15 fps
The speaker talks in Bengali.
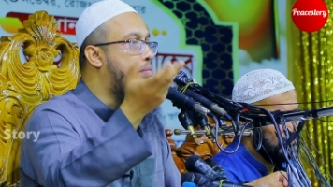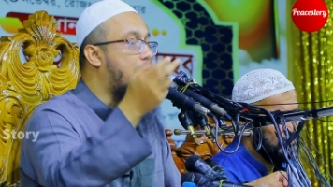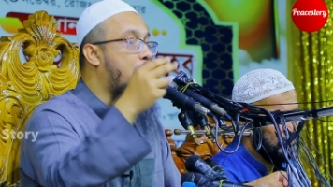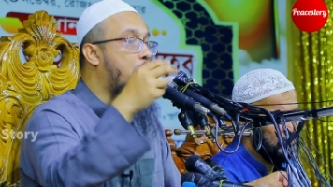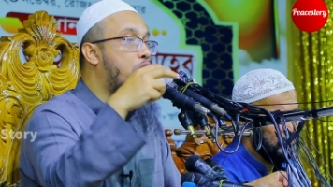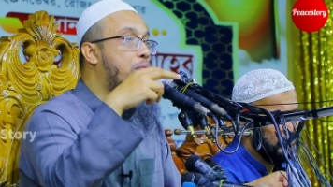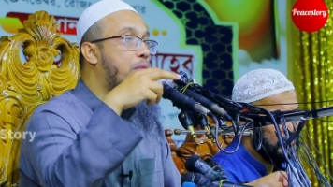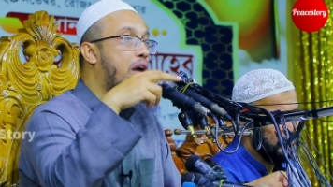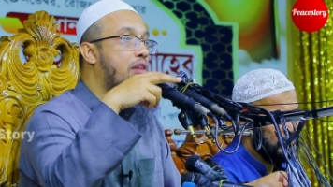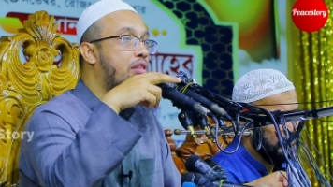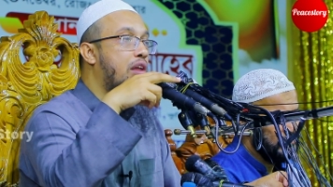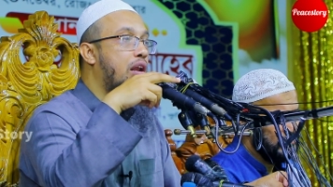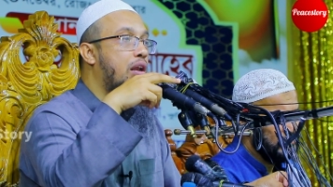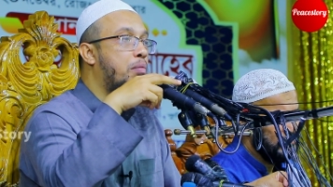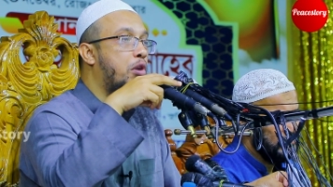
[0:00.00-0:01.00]
বালহম
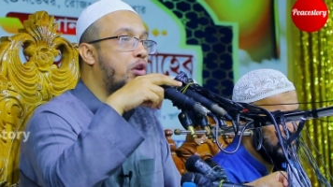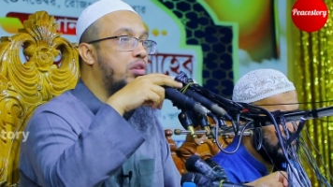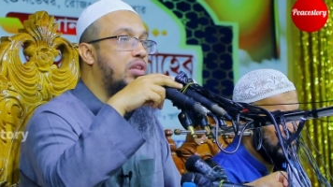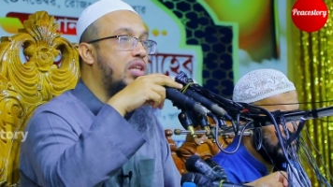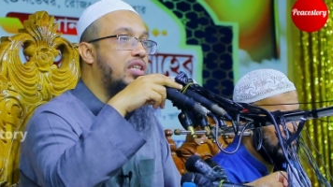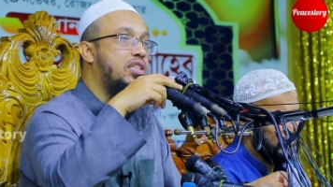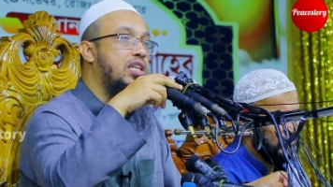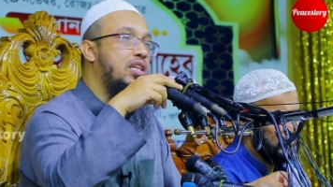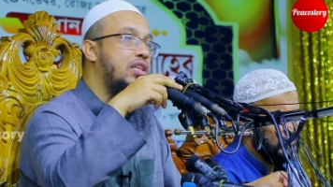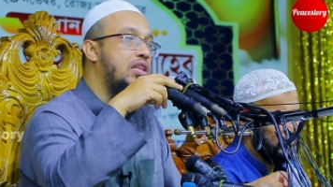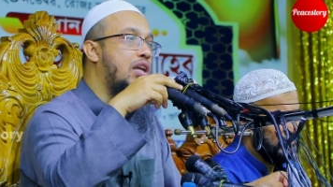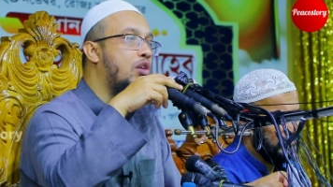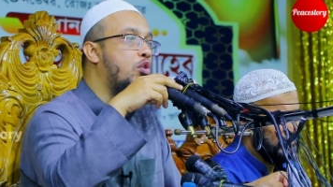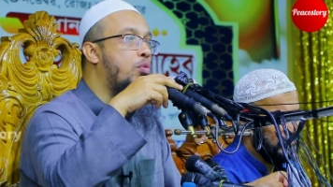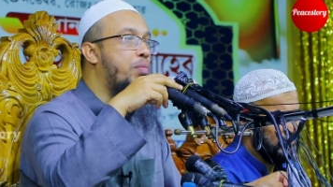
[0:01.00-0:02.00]
আদাল বরং তাচ্ছে যে
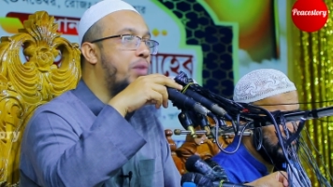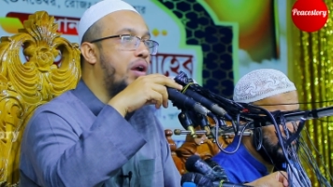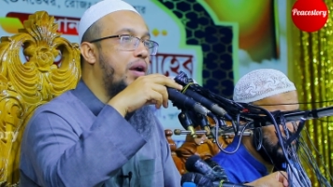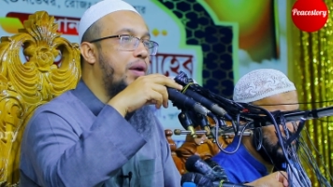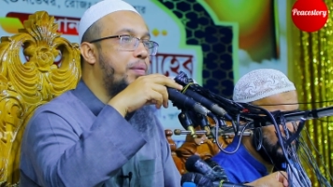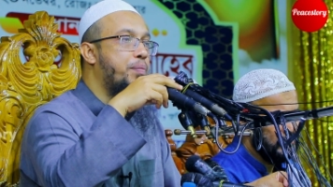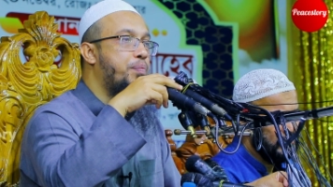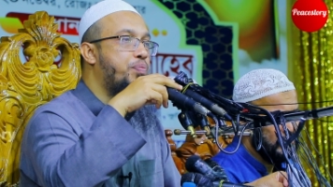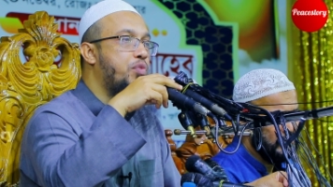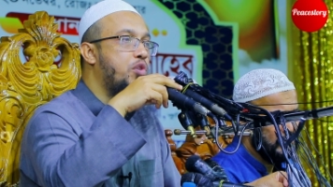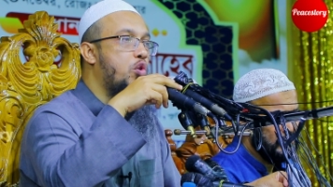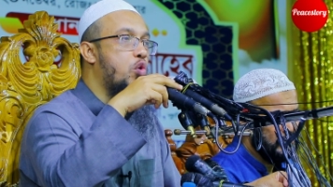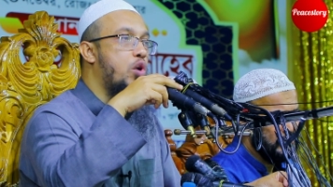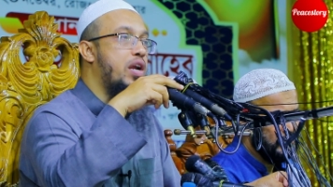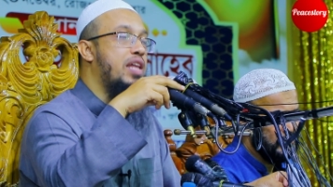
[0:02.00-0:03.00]
তারা গুমরা
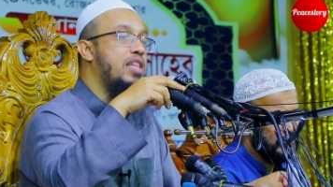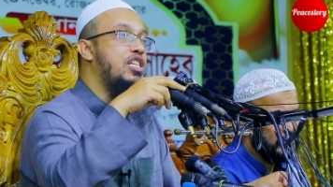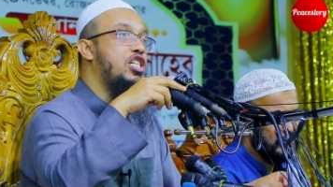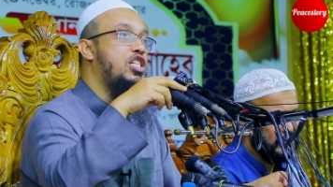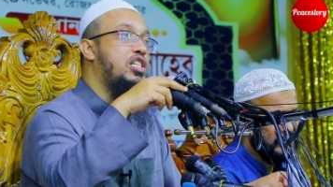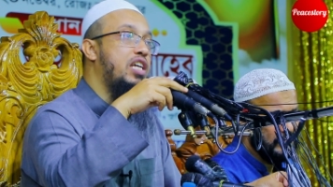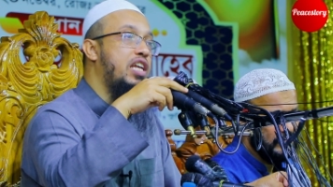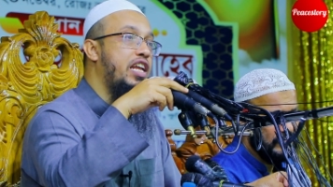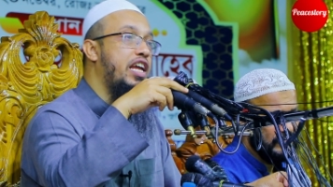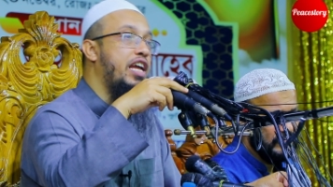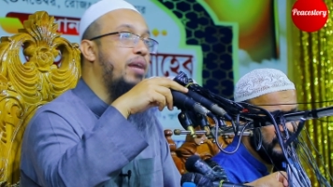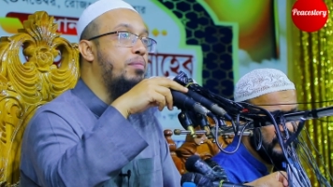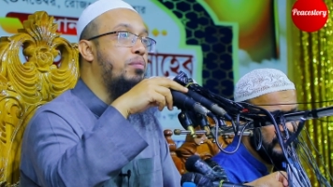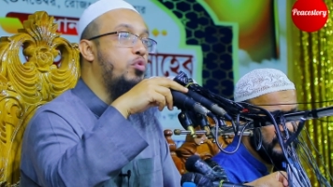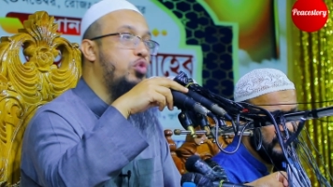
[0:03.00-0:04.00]
কোরআন হাদিস জেনে
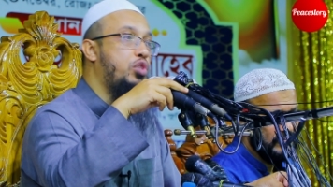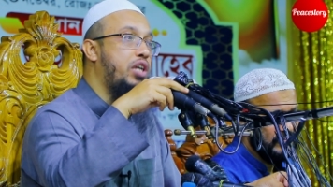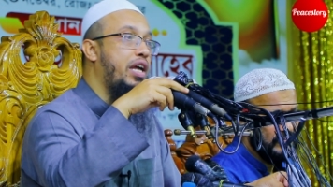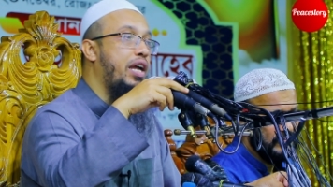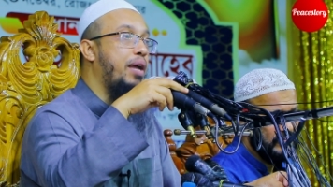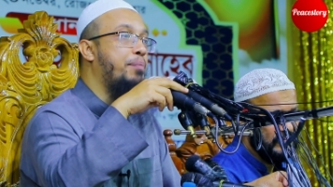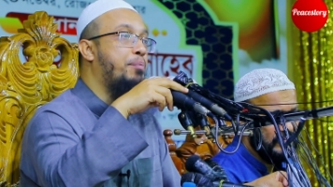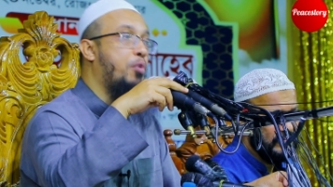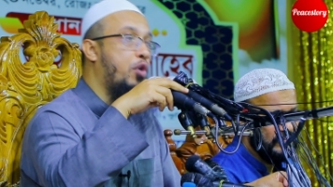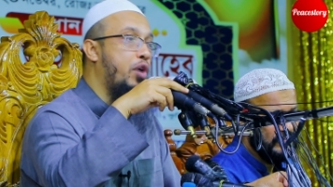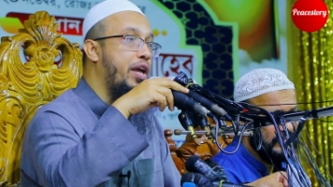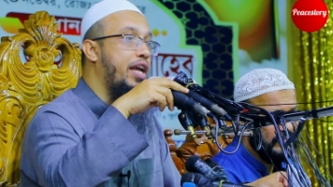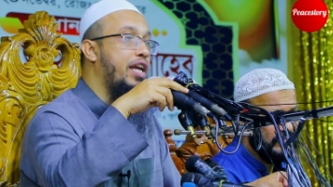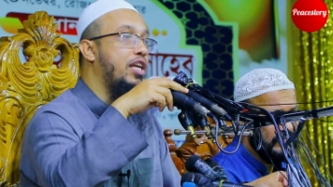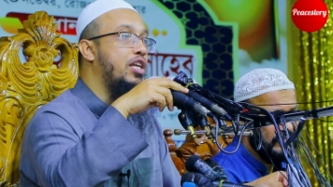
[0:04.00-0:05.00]
বুঝে
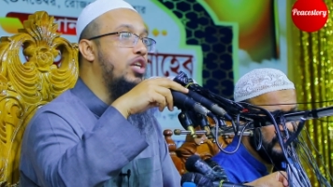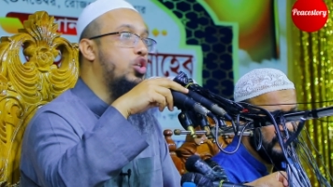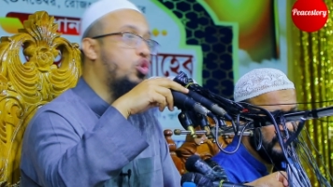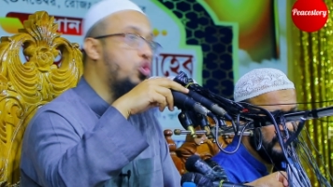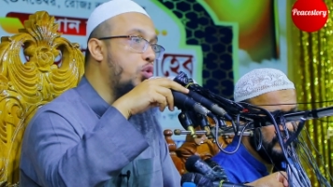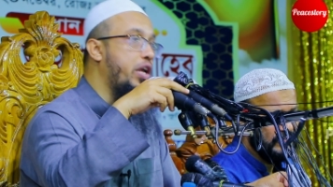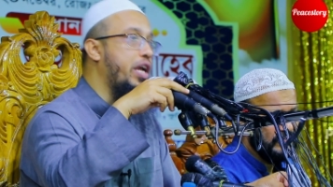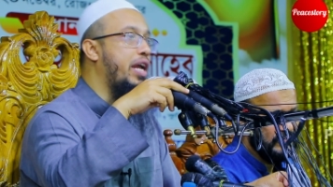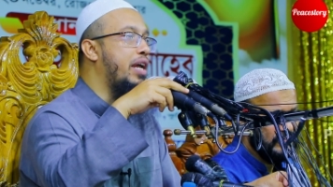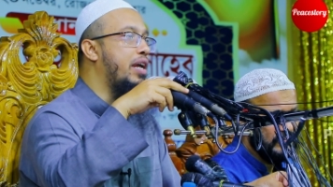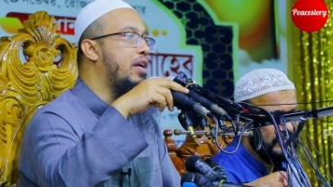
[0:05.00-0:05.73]
পড়ে শুনে